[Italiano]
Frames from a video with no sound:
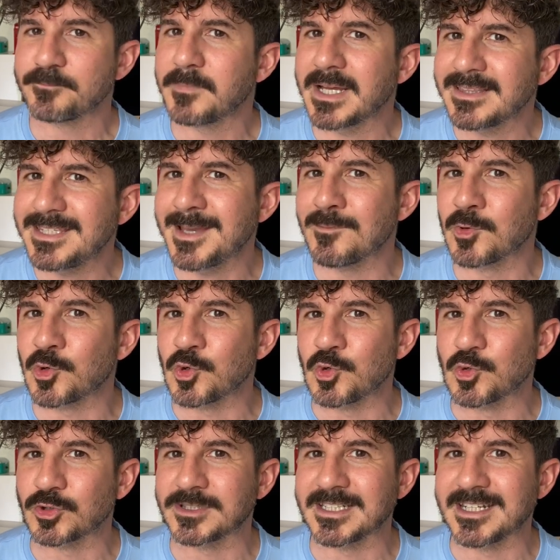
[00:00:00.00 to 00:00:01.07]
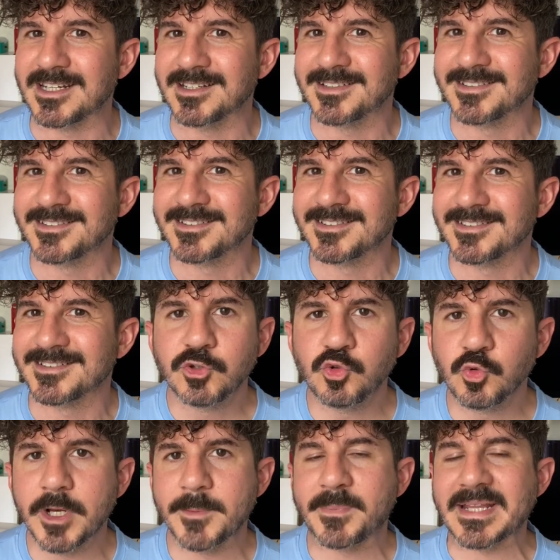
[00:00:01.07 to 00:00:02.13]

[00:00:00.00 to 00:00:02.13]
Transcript: Ma andiamo con ordine. Dune